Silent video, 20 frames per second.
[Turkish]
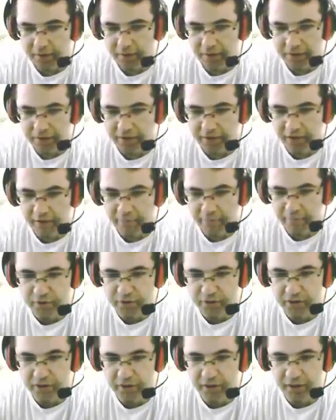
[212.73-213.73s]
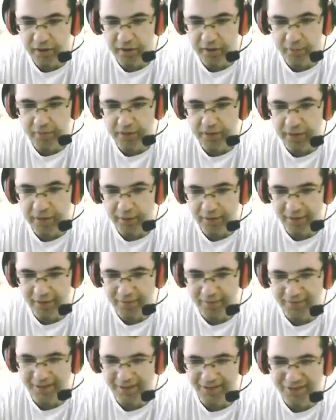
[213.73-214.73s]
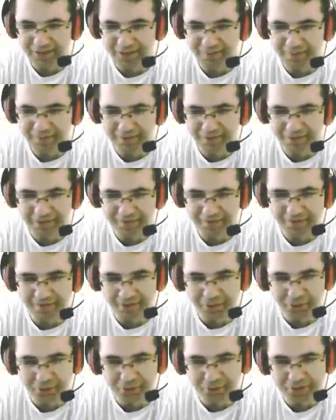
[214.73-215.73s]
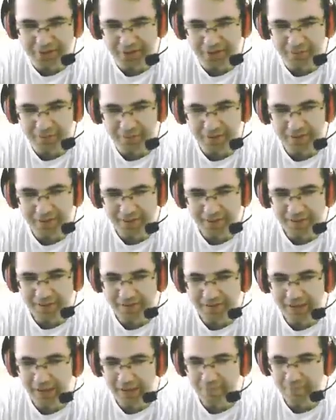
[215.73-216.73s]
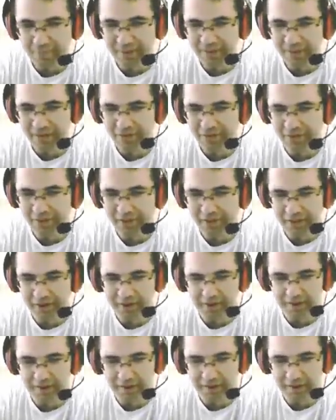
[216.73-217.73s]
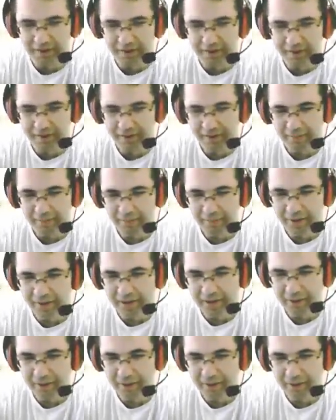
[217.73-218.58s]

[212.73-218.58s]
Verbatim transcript: etrafımızı yıka yıka bir gidelim. Abi tavşan mavşan var gözünü seveyim. Ne yapayım ben tavşanı ya? Ben ne